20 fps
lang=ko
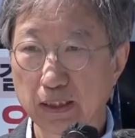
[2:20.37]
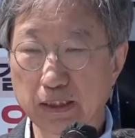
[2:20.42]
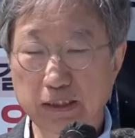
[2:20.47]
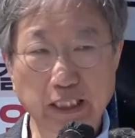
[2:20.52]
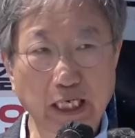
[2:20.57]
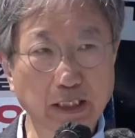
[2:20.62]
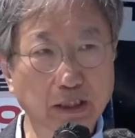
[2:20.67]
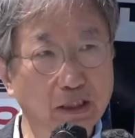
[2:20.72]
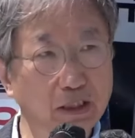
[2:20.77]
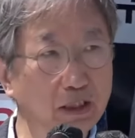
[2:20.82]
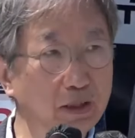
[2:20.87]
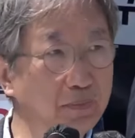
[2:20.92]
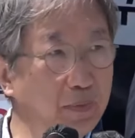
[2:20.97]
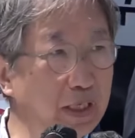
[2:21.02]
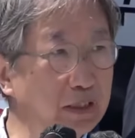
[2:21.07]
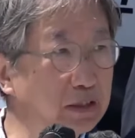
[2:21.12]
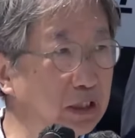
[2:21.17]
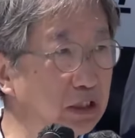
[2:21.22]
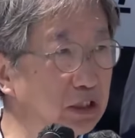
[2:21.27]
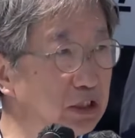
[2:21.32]
이제 그
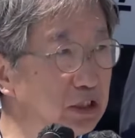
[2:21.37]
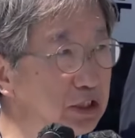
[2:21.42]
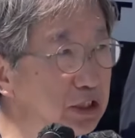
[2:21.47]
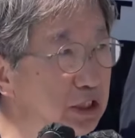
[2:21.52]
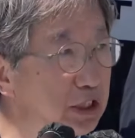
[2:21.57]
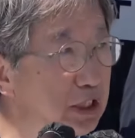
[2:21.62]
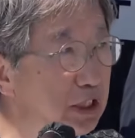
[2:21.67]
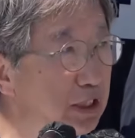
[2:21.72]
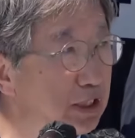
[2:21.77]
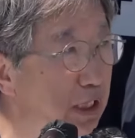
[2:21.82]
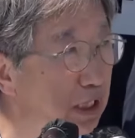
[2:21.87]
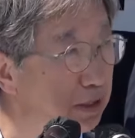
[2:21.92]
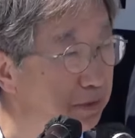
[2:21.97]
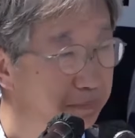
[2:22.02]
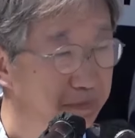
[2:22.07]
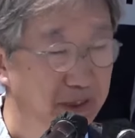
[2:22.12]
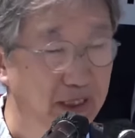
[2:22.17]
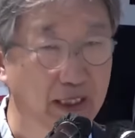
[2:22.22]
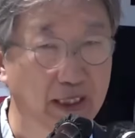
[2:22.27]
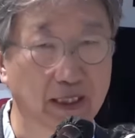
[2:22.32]
맹세를 지킬
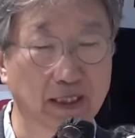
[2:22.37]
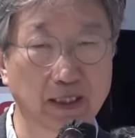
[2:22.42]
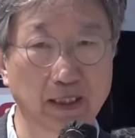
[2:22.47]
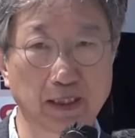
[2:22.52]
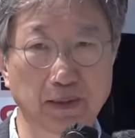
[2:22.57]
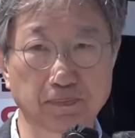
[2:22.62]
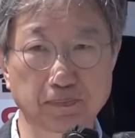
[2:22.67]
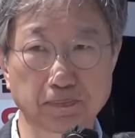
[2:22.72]
때입니다.